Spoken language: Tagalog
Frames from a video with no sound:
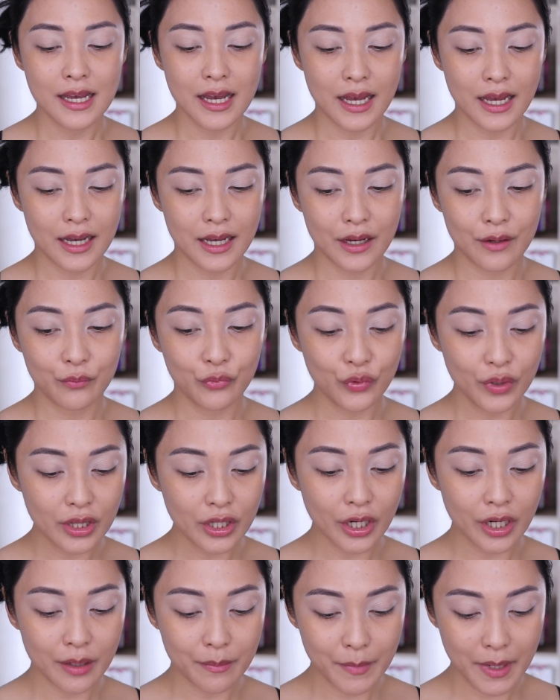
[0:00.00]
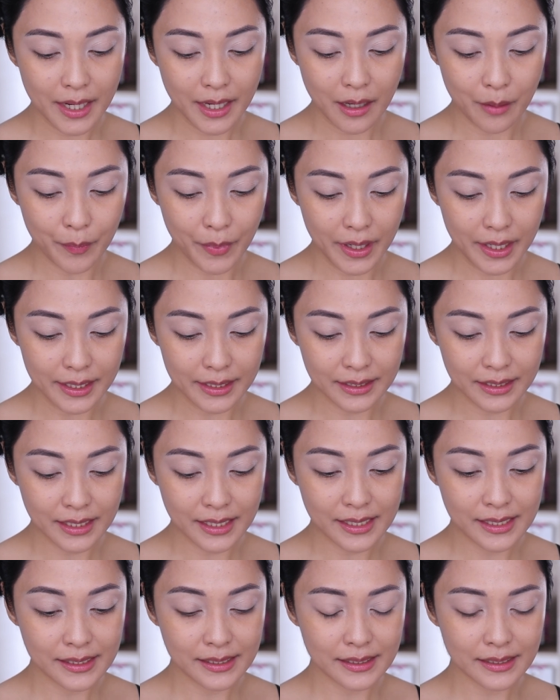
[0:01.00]
um, with her makeup
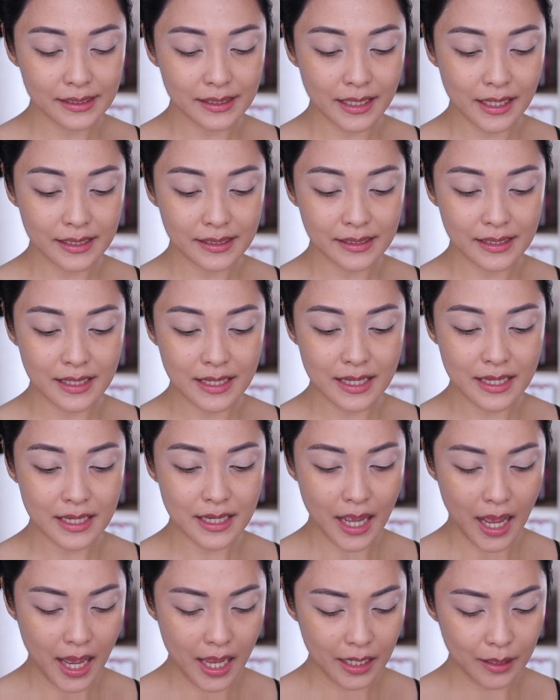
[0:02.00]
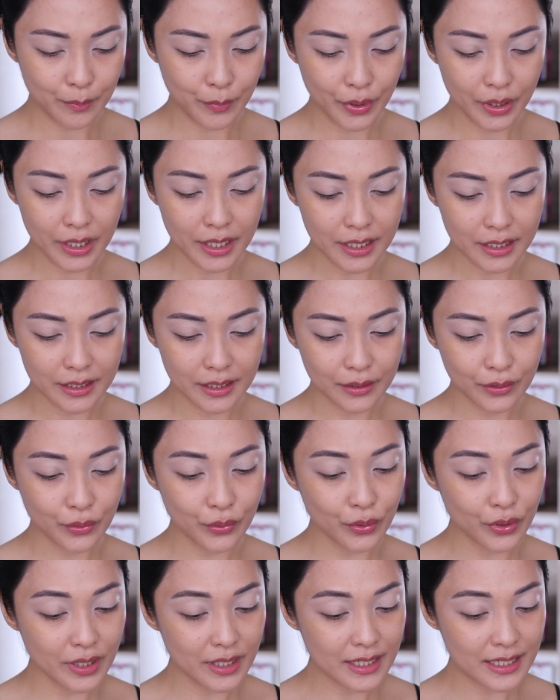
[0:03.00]
artist na si Albert
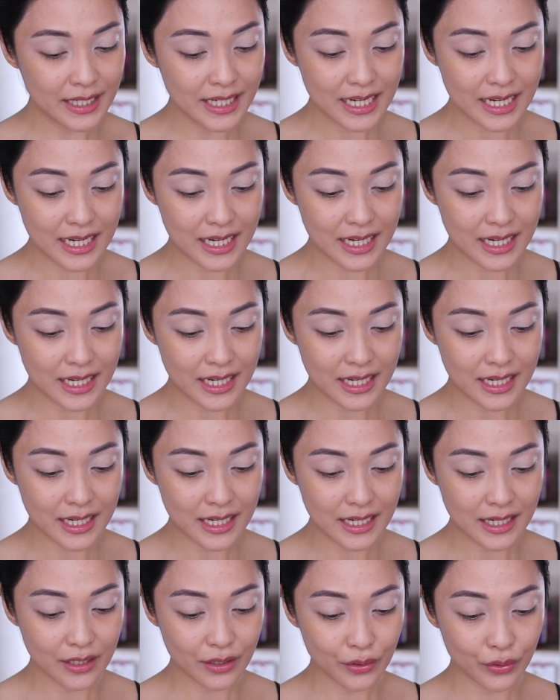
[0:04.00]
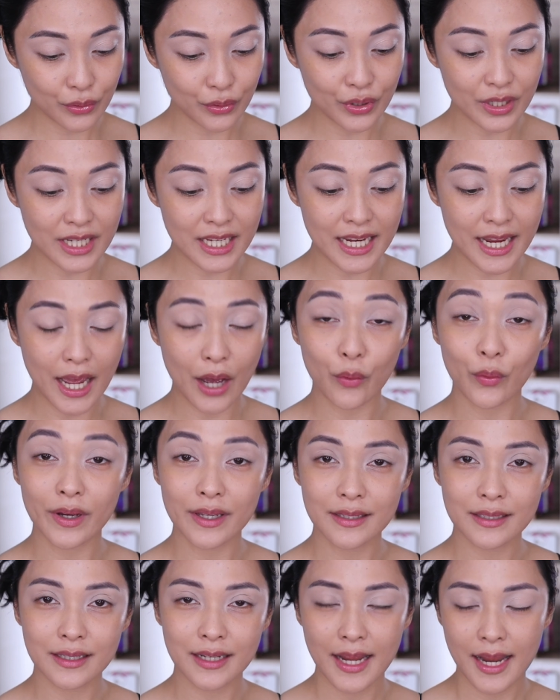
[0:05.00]
Corny
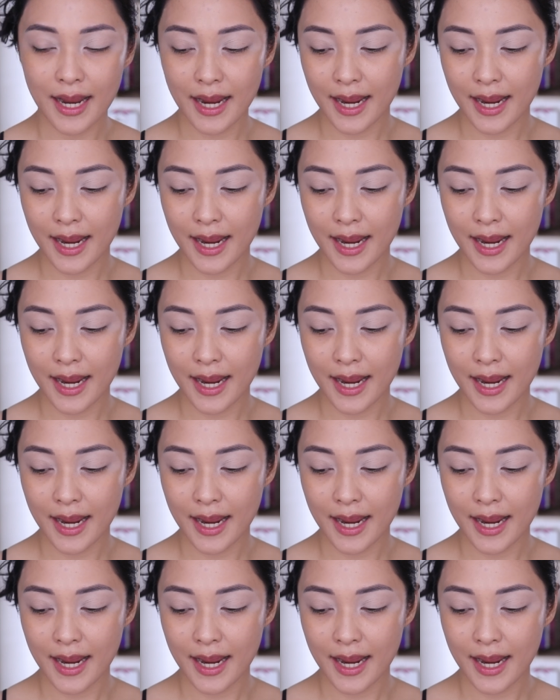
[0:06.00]
Corniawan